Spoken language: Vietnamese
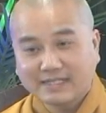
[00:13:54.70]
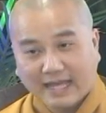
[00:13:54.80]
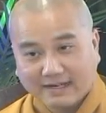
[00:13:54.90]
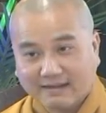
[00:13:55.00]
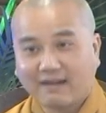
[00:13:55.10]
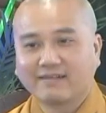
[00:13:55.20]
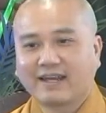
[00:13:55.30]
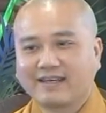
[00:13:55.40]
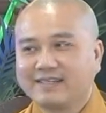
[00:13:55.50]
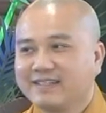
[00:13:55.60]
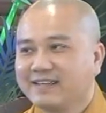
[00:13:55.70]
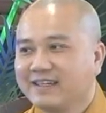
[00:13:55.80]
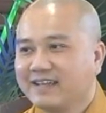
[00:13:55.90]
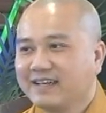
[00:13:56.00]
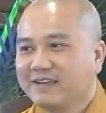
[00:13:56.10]
cái lá cờ này,
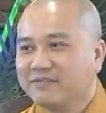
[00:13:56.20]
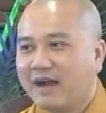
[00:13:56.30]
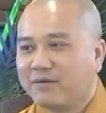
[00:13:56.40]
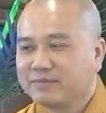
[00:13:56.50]
và